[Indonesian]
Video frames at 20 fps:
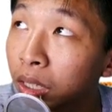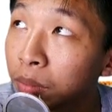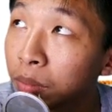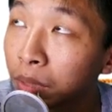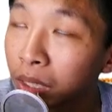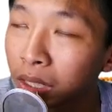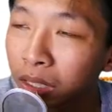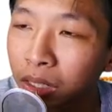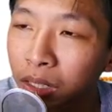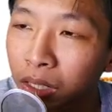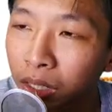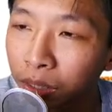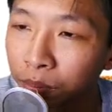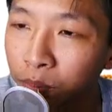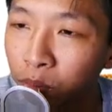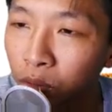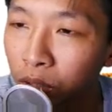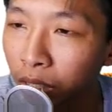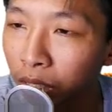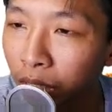itu harganya
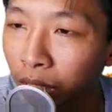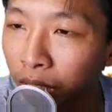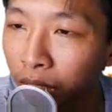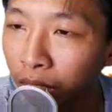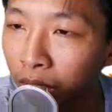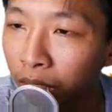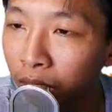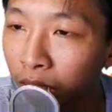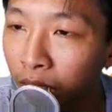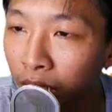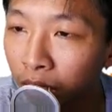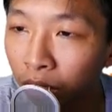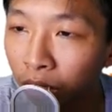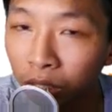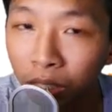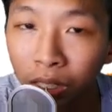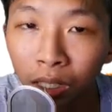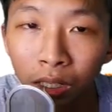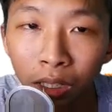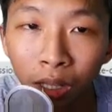5000 deh kayaknya
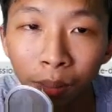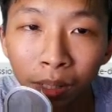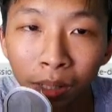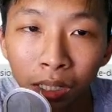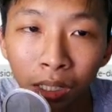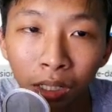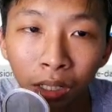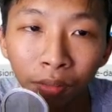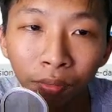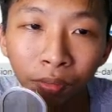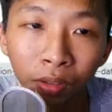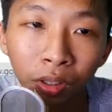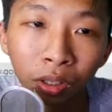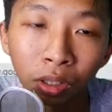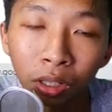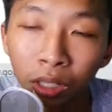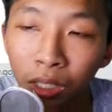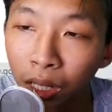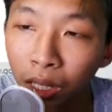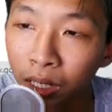Oke kita bakal
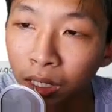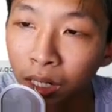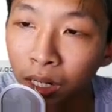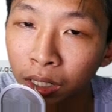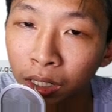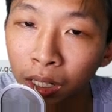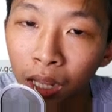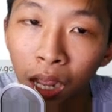review dulu